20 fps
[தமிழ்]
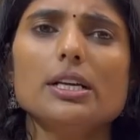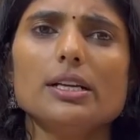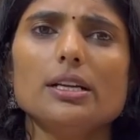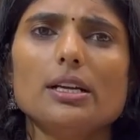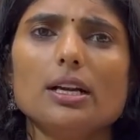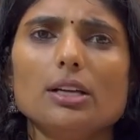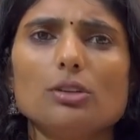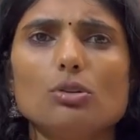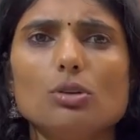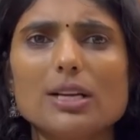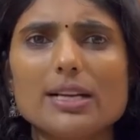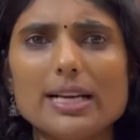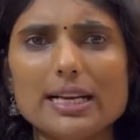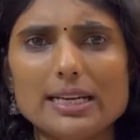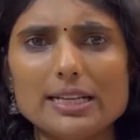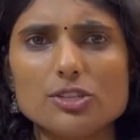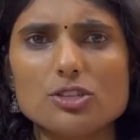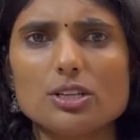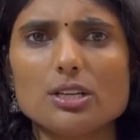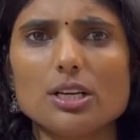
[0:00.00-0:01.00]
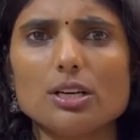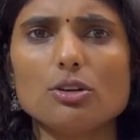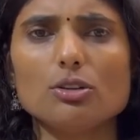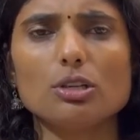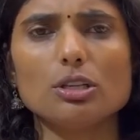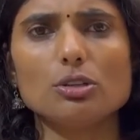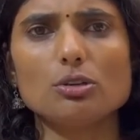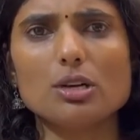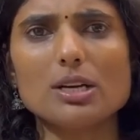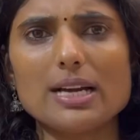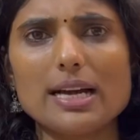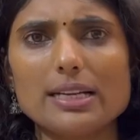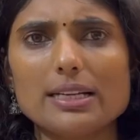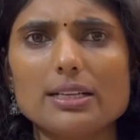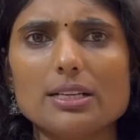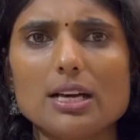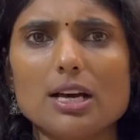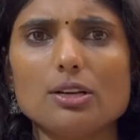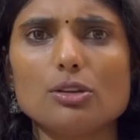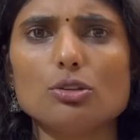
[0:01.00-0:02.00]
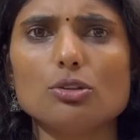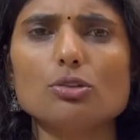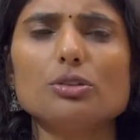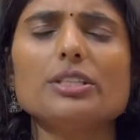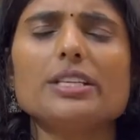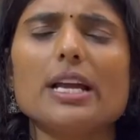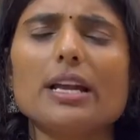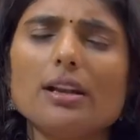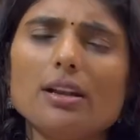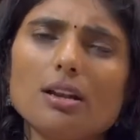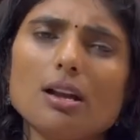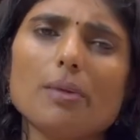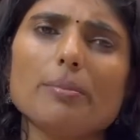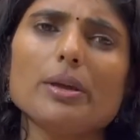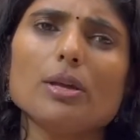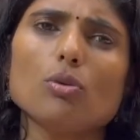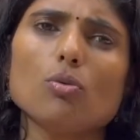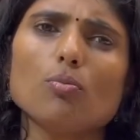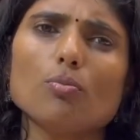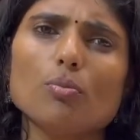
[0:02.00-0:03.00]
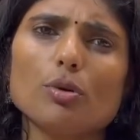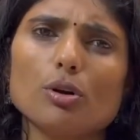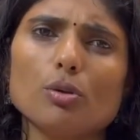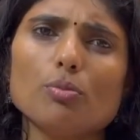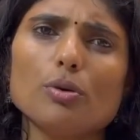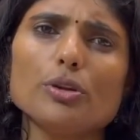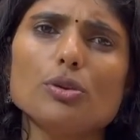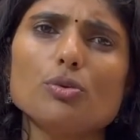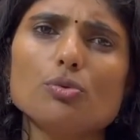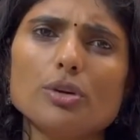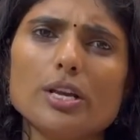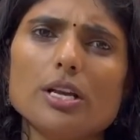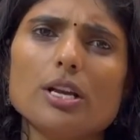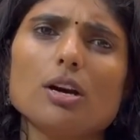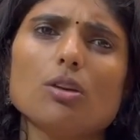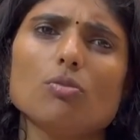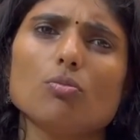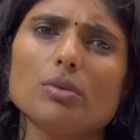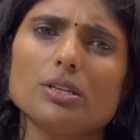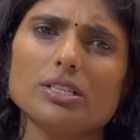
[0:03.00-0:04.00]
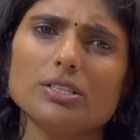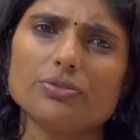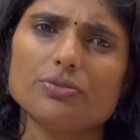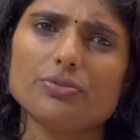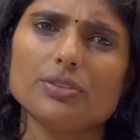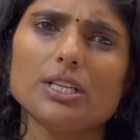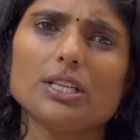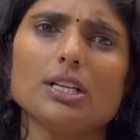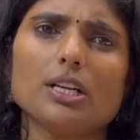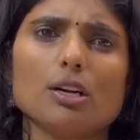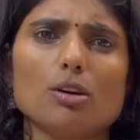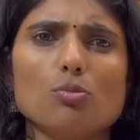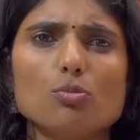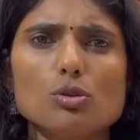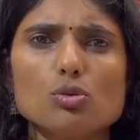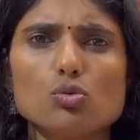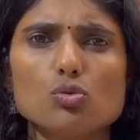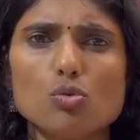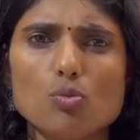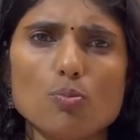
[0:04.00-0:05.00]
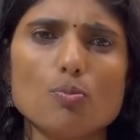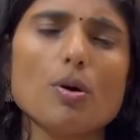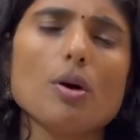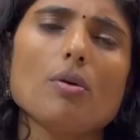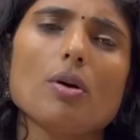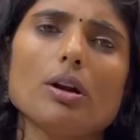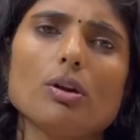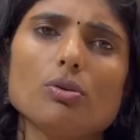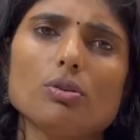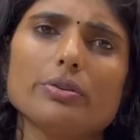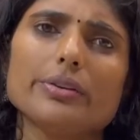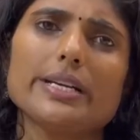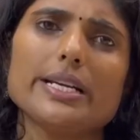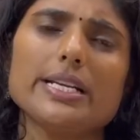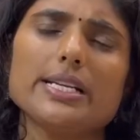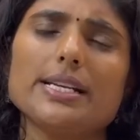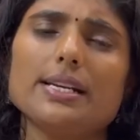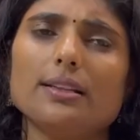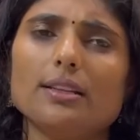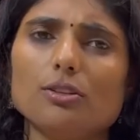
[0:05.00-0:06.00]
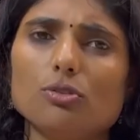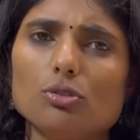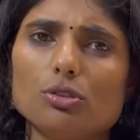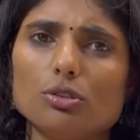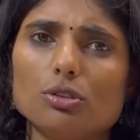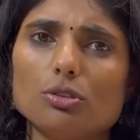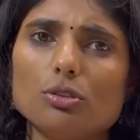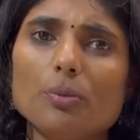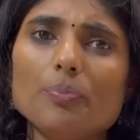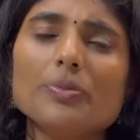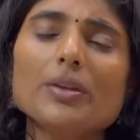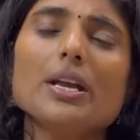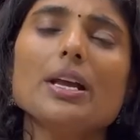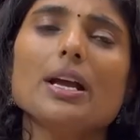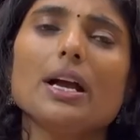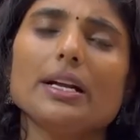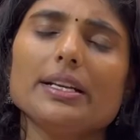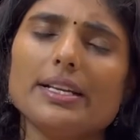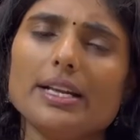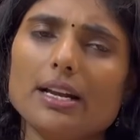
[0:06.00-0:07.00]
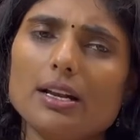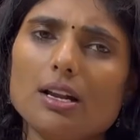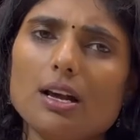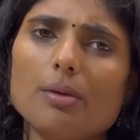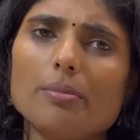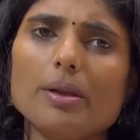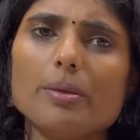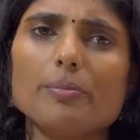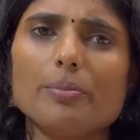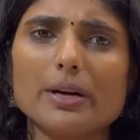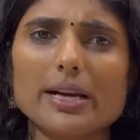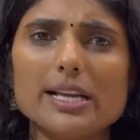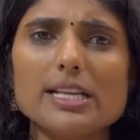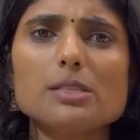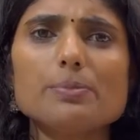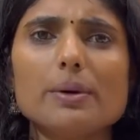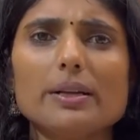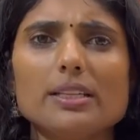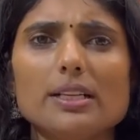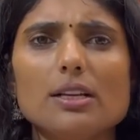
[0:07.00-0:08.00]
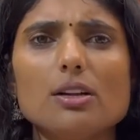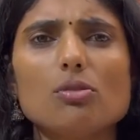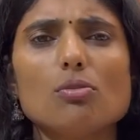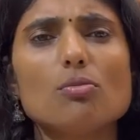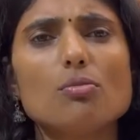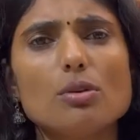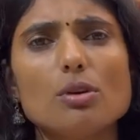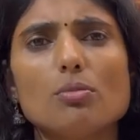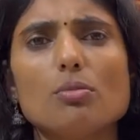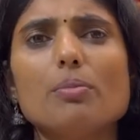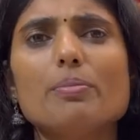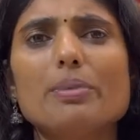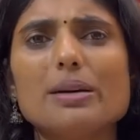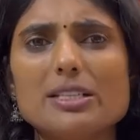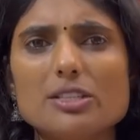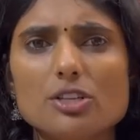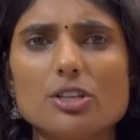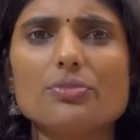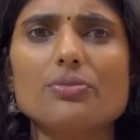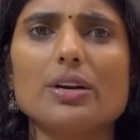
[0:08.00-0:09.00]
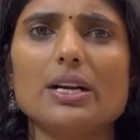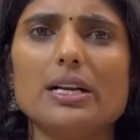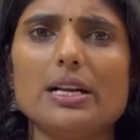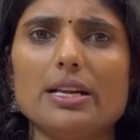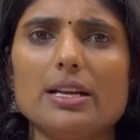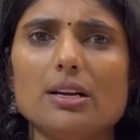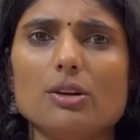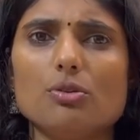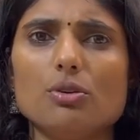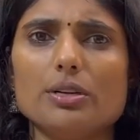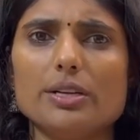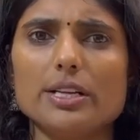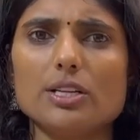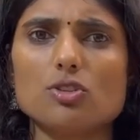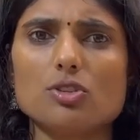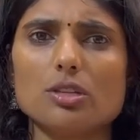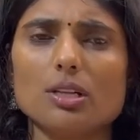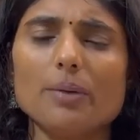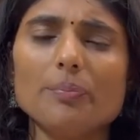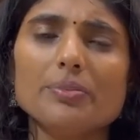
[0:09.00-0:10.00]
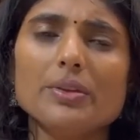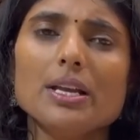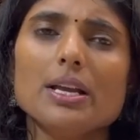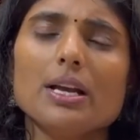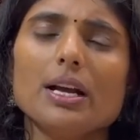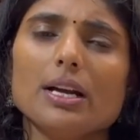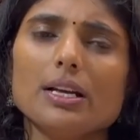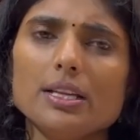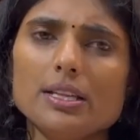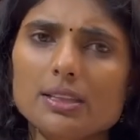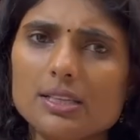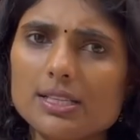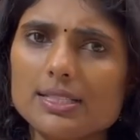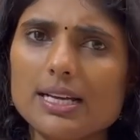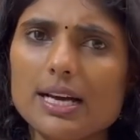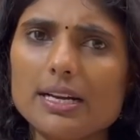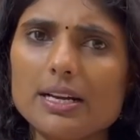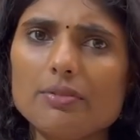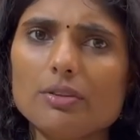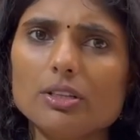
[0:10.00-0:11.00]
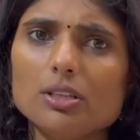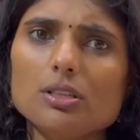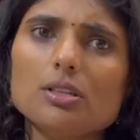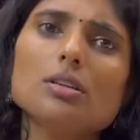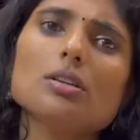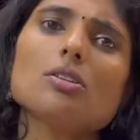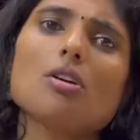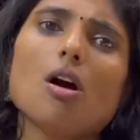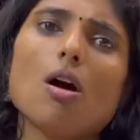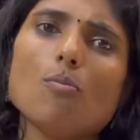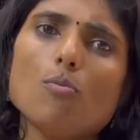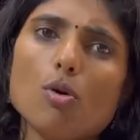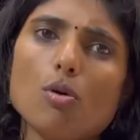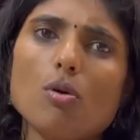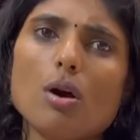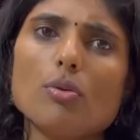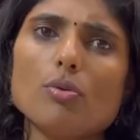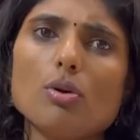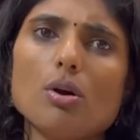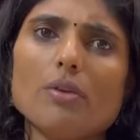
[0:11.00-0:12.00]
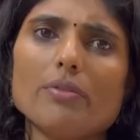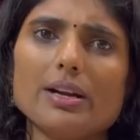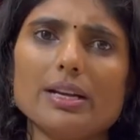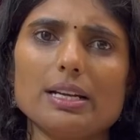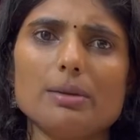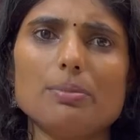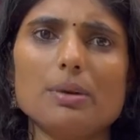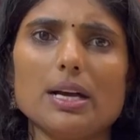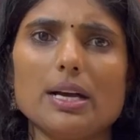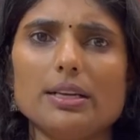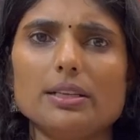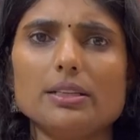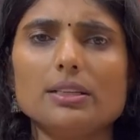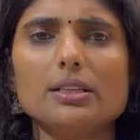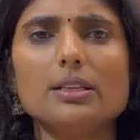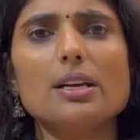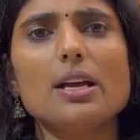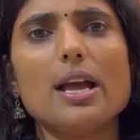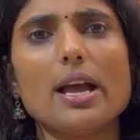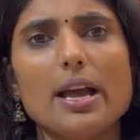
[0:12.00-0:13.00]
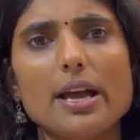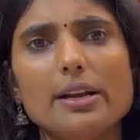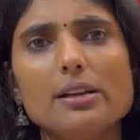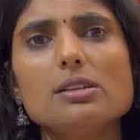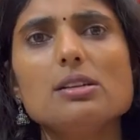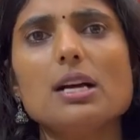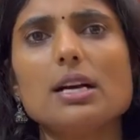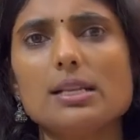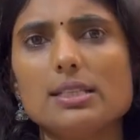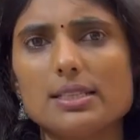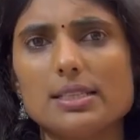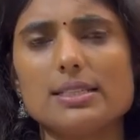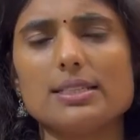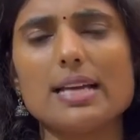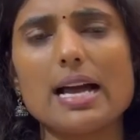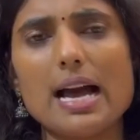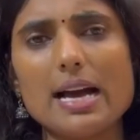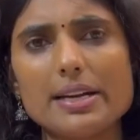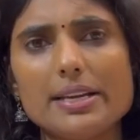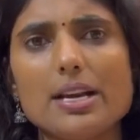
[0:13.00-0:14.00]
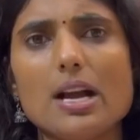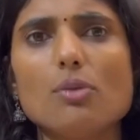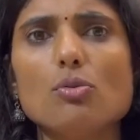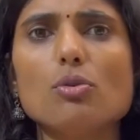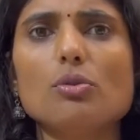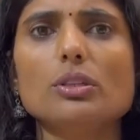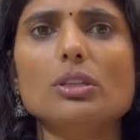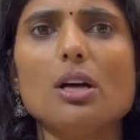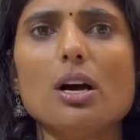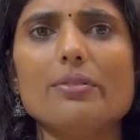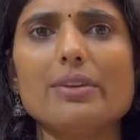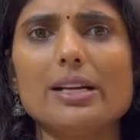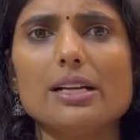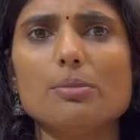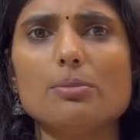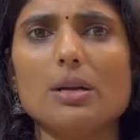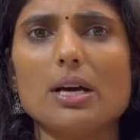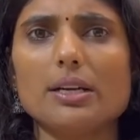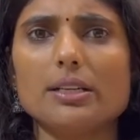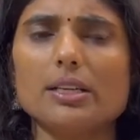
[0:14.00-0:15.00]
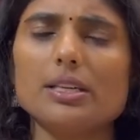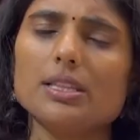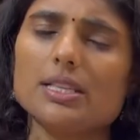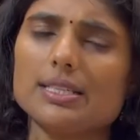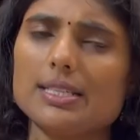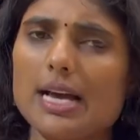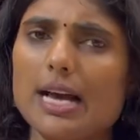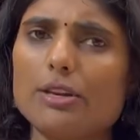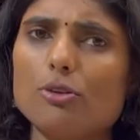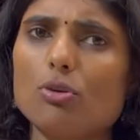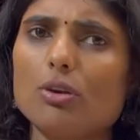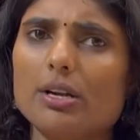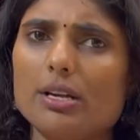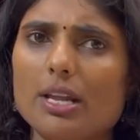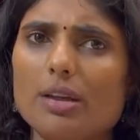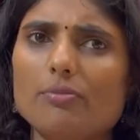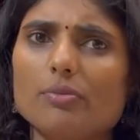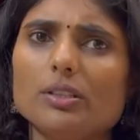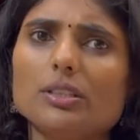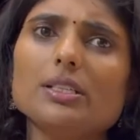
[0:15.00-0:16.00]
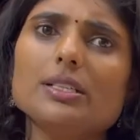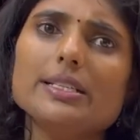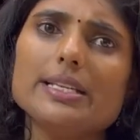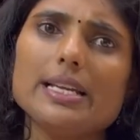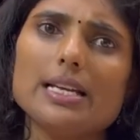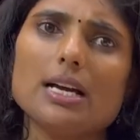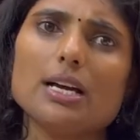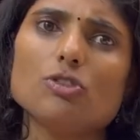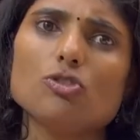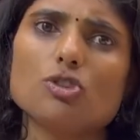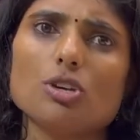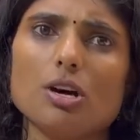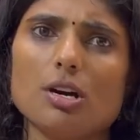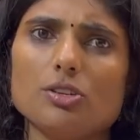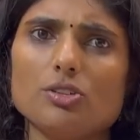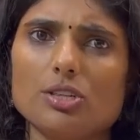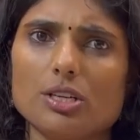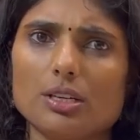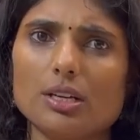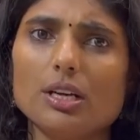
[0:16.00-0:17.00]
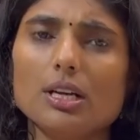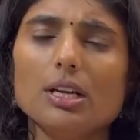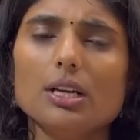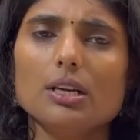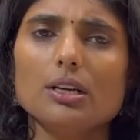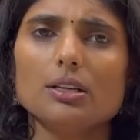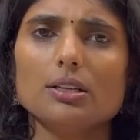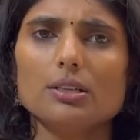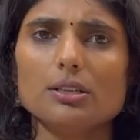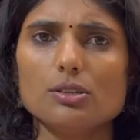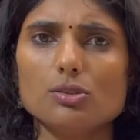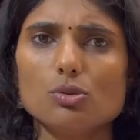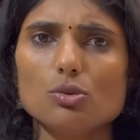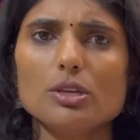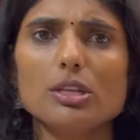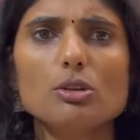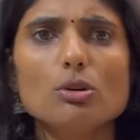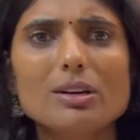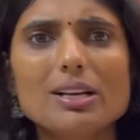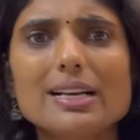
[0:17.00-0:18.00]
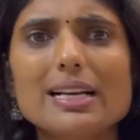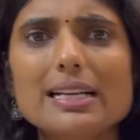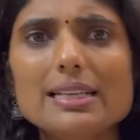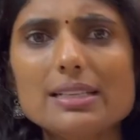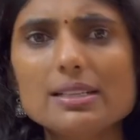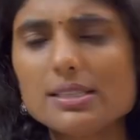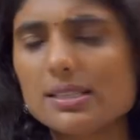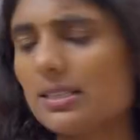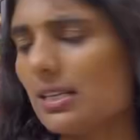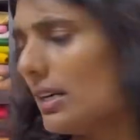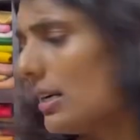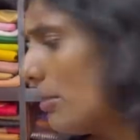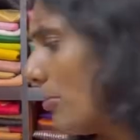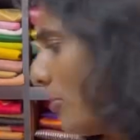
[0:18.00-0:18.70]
இல்லை அதோட கலெக்ஷனாக இருக்கட்டும் அதோட கலராக இருக்கட்டும் எல்லாமே ரொம்ப ரொம்ப யூனிக்காக ரொம்ப டிஃப்ரெண்ட்டாக ரொம்ப சூப்பரான ஒரு வெரைட்டியில தான் கொடுத்துருக்கோம் அண்ட் எல்லாமே ப்ரைஸ் பார்த்தீங்கன்னா ரொம்ப ரொம்ப பட்ஜெட் ஃப்ரெண்ட்லியான ஒரு ரேஞ்சு தான் அண்ட் இந்த சாரீ வந்து காம்போவாகவும் அவைலபிளாக இருக்குது அண்ட் அஸ் அ சாரியாகவும் வந்து அவைலபிளாக இருக்குது இந்த சாரியோட நேம் வந்து நீலா ஜார்ஜெட் ஸோ இதோட கலர்ஸ் தான்